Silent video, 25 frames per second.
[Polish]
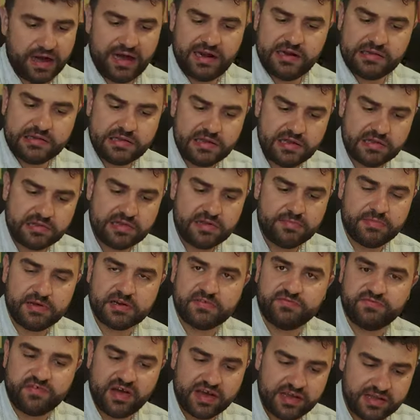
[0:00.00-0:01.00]
Ale ty, ty
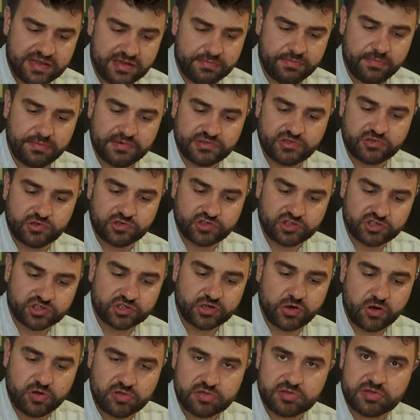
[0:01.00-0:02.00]
masz fajny, bo masz
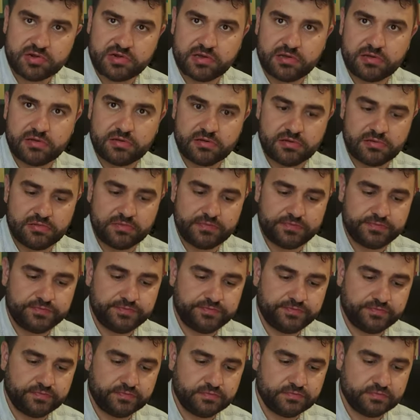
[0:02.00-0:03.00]
troszeczkę ostre.
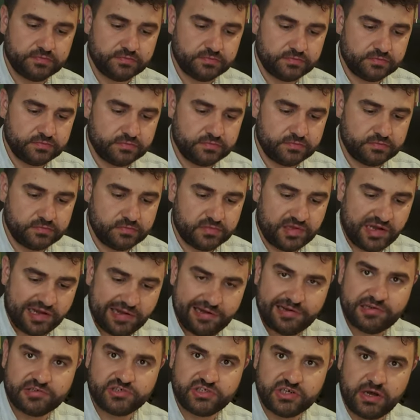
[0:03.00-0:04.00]
Tak
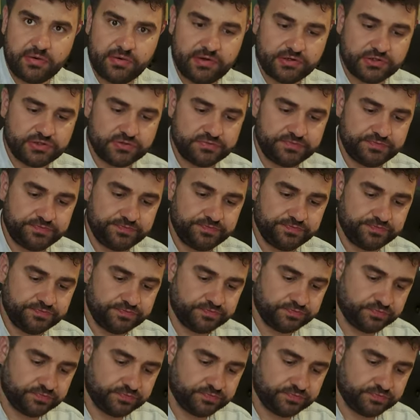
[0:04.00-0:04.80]
jak chciałeś. No.